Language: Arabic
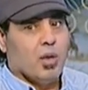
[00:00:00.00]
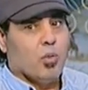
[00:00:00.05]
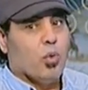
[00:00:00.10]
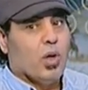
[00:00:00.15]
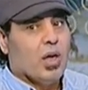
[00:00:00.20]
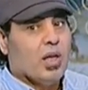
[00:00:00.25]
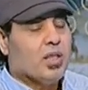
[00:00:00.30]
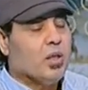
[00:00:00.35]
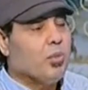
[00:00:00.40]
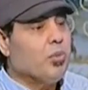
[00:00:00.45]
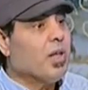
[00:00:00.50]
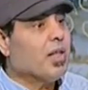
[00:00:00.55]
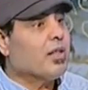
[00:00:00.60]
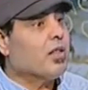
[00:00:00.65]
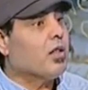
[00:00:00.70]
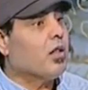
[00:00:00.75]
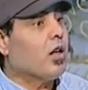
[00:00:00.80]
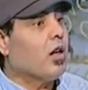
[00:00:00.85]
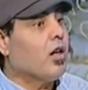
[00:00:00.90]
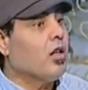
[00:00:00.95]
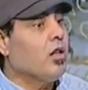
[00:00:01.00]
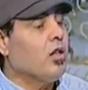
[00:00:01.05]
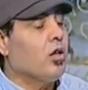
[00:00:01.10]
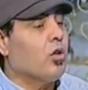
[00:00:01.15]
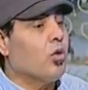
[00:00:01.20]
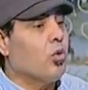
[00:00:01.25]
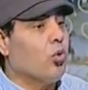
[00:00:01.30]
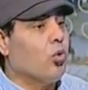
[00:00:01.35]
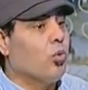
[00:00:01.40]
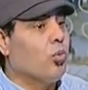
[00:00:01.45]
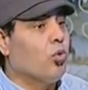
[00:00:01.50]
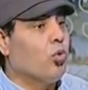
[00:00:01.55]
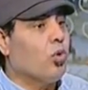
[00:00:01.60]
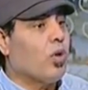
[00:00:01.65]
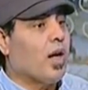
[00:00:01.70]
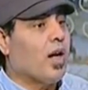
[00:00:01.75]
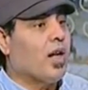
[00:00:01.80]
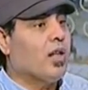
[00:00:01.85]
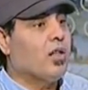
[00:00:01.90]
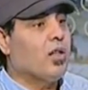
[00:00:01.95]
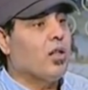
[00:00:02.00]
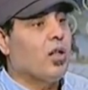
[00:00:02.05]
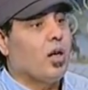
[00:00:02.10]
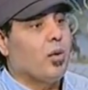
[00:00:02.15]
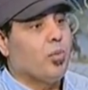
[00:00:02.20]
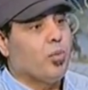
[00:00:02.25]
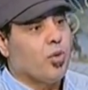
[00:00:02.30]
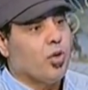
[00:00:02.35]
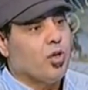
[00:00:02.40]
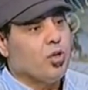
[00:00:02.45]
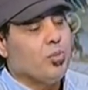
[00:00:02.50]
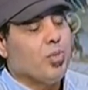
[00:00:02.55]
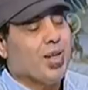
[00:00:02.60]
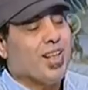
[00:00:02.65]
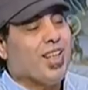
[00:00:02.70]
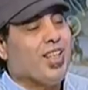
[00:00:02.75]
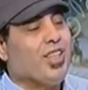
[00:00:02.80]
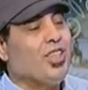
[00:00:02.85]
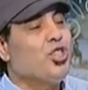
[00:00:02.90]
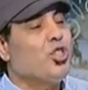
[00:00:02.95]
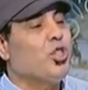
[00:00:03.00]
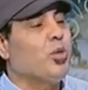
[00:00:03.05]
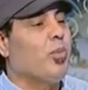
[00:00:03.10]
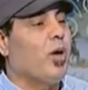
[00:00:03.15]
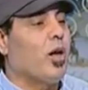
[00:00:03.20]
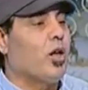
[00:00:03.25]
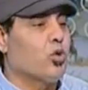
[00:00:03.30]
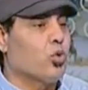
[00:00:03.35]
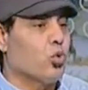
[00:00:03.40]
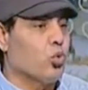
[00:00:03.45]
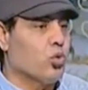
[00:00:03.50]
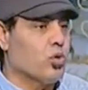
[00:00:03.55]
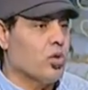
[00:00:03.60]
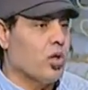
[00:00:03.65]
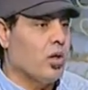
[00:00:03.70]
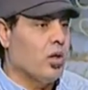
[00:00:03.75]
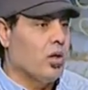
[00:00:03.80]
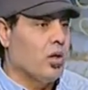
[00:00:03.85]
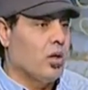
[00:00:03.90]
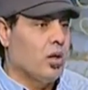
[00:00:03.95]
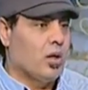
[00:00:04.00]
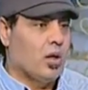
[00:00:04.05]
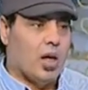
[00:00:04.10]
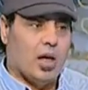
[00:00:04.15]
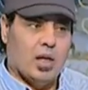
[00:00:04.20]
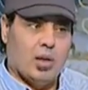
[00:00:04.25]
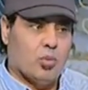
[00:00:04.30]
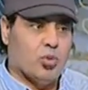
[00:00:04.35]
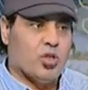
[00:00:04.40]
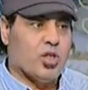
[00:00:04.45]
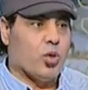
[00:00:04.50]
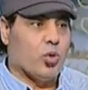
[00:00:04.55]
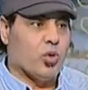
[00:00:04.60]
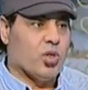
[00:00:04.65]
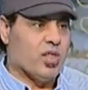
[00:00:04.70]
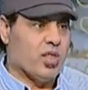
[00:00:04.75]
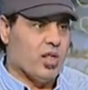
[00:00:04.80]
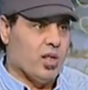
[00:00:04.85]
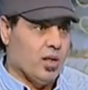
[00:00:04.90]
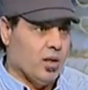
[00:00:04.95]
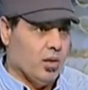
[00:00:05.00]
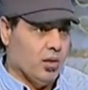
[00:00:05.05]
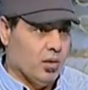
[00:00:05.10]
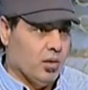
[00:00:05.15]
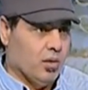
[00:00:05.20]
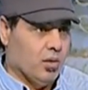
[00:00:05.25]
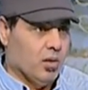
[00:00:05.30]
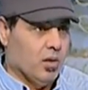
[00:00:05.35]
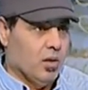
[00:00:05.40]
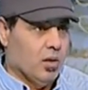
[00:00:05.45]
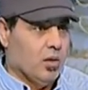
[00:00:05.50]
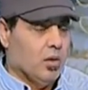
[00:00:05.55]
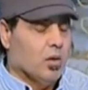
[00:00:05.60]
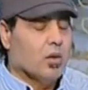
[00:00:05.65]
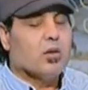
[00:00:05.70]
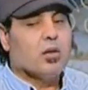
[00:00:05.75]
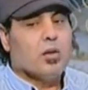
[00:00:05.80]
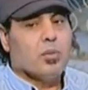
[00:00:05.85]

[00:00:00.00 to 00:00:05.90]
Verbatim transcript: وهتبدأ تتغير أمور عند أبراج ما كانتش محظوظة على مستوى السنة دي زي إيه؟